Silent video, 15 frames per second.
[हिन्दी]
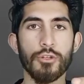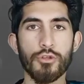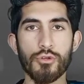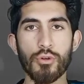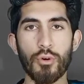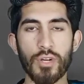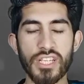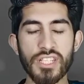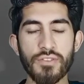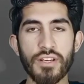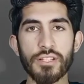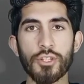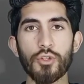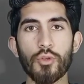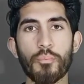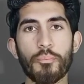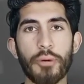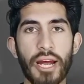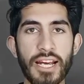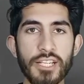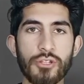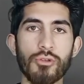सो so, इस डिवाइस की जो
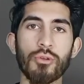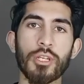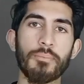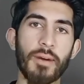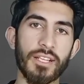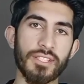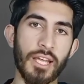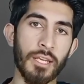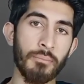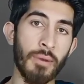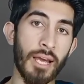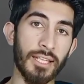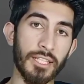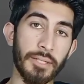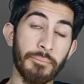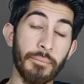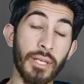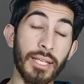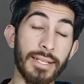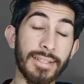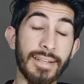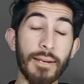प्राइस होगी पाकिस्तानी मार्केट
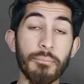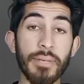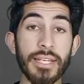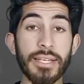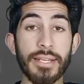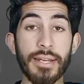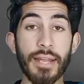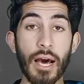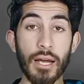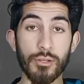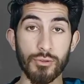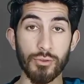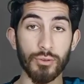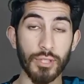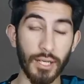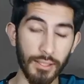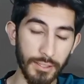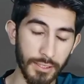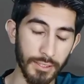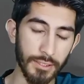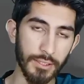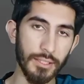में रियल मी नार्जो
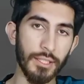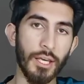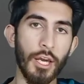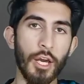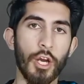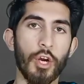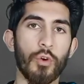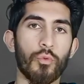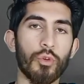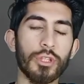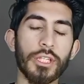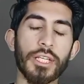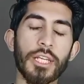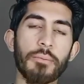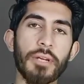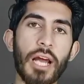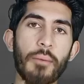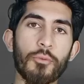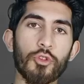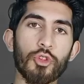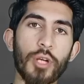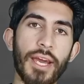थर्टी की वो तकरीबन
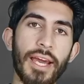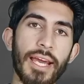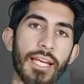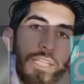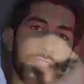आपको जो है